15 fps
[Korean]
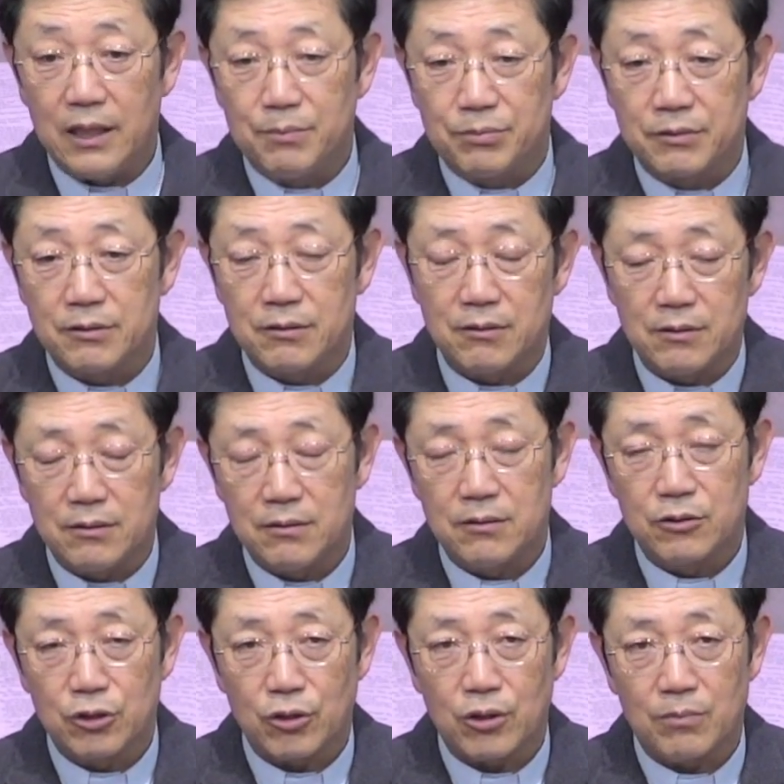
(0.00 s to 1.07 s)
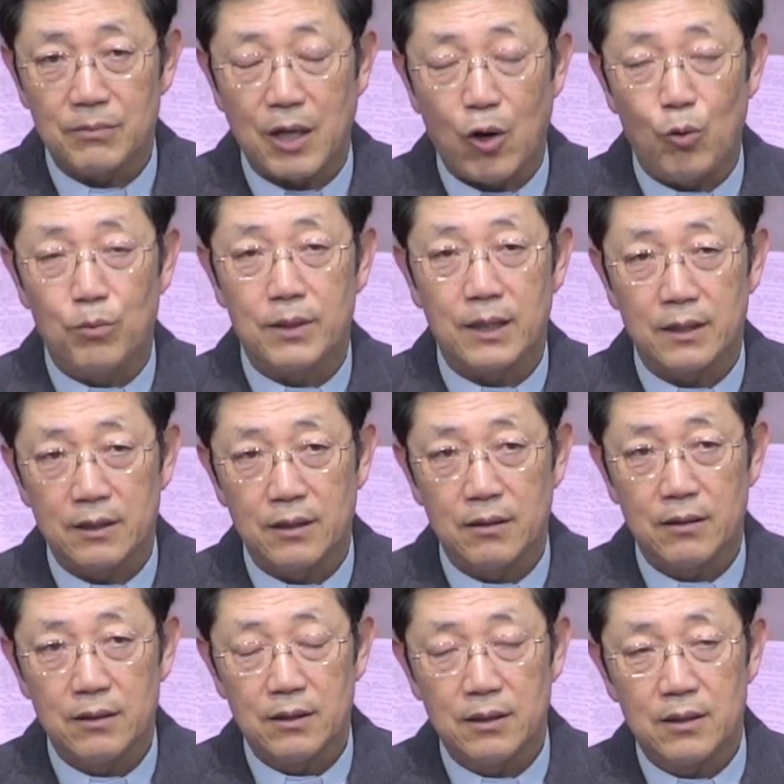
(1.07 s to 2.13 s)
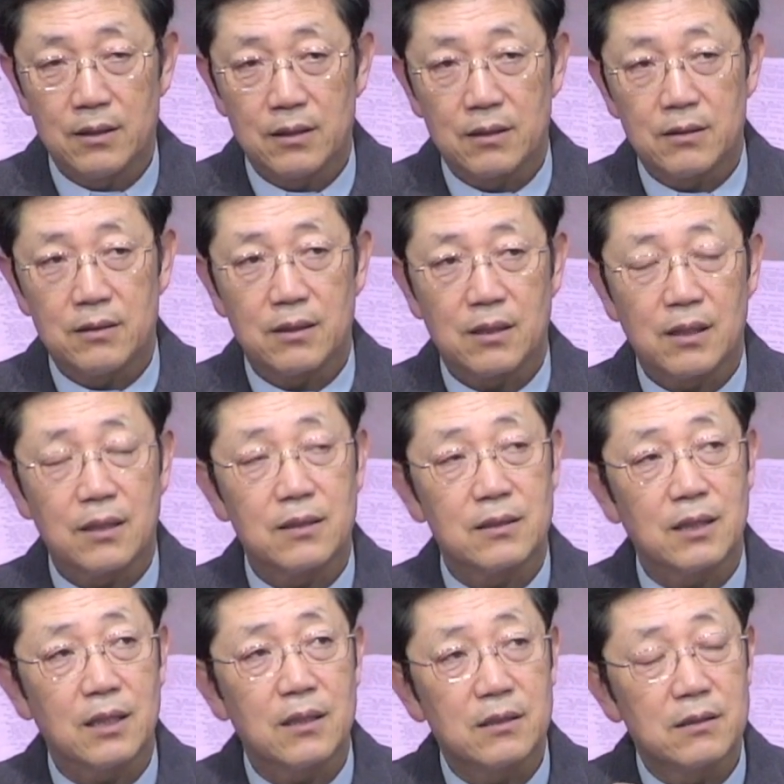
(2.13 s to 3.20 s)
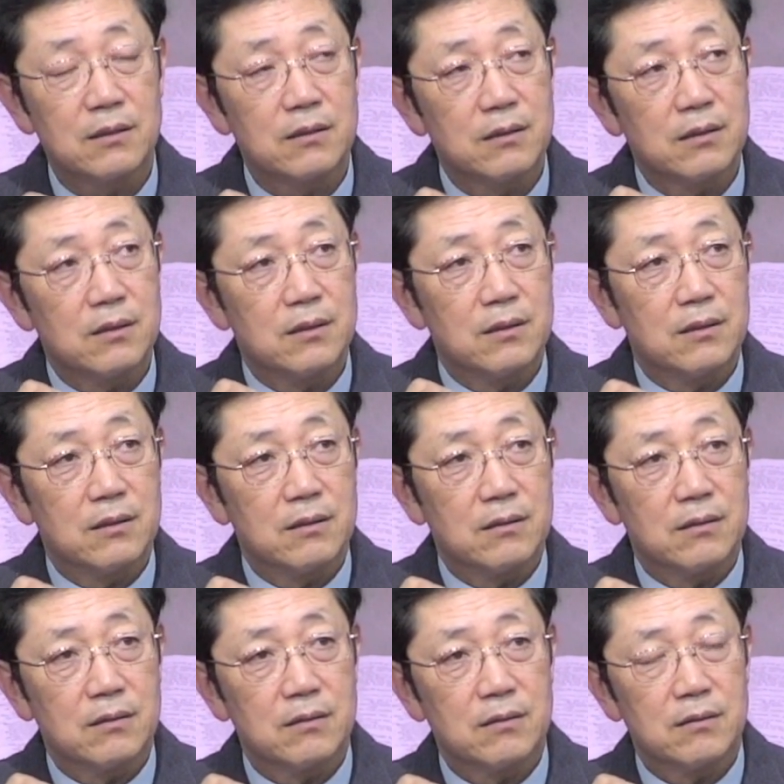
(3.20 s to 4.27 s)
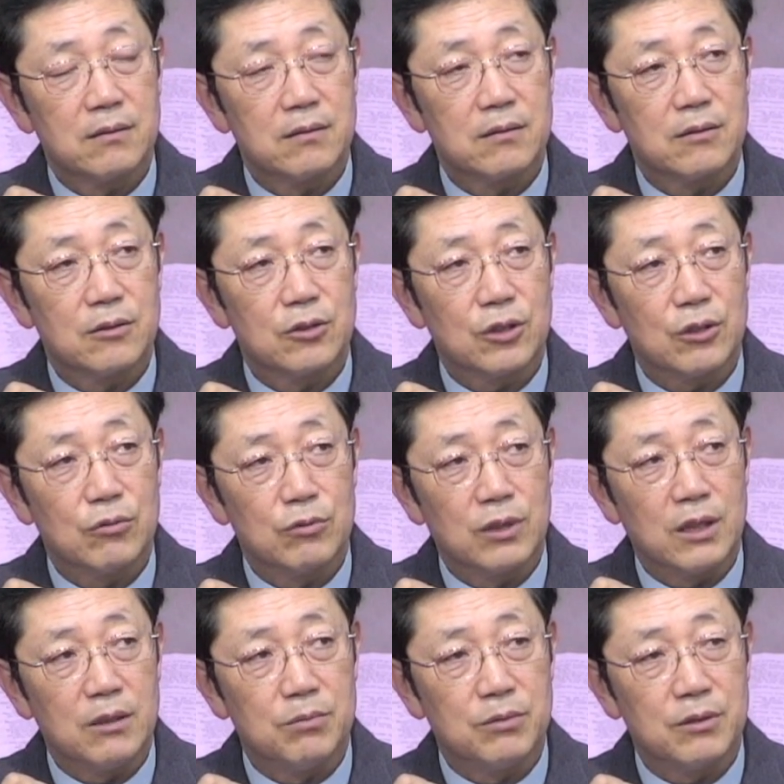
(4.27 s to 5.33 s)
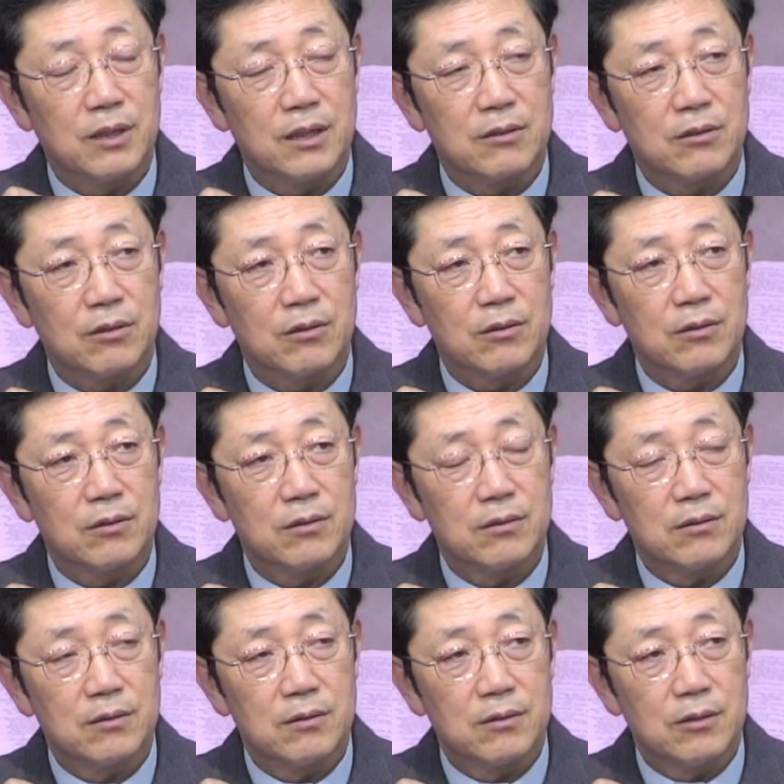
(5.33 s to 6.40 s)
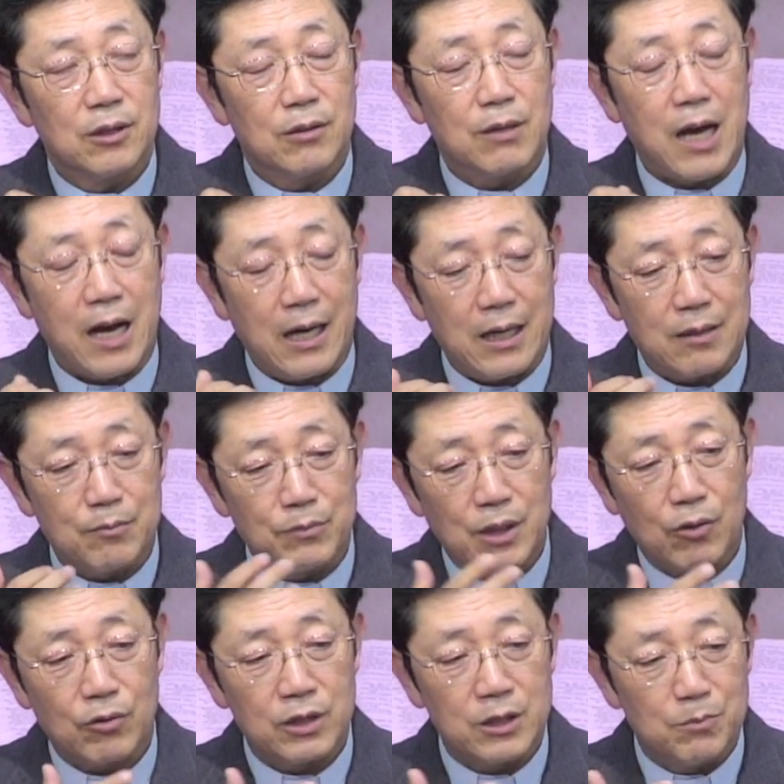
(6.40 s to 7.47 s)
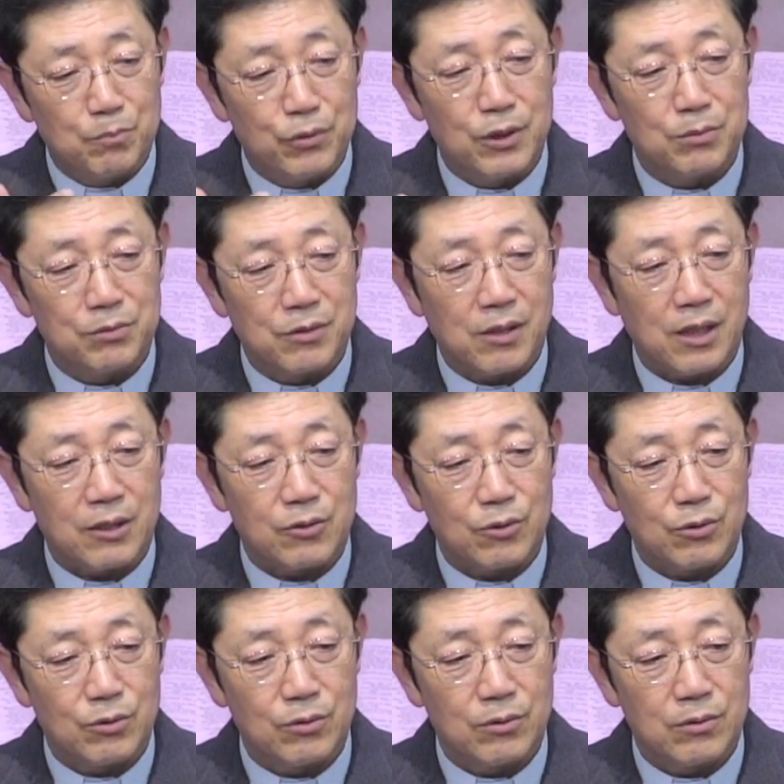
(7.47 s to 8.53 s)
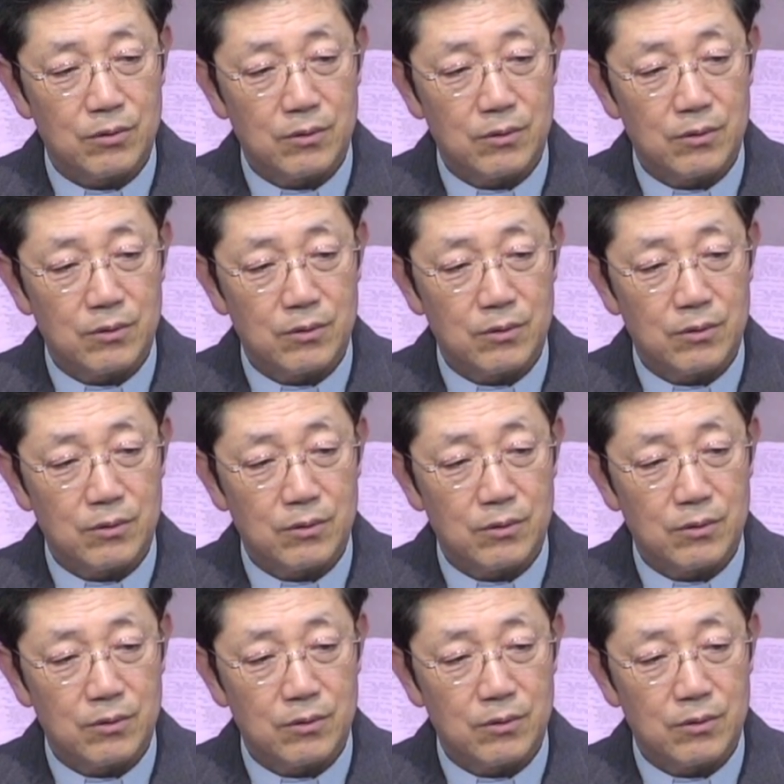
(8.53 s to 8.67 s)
입술처럼 나오면 안 돼. 그러니까 그냥 그죠? 우리 입술에서 여러분 아름답고 이쁜 입술 가지고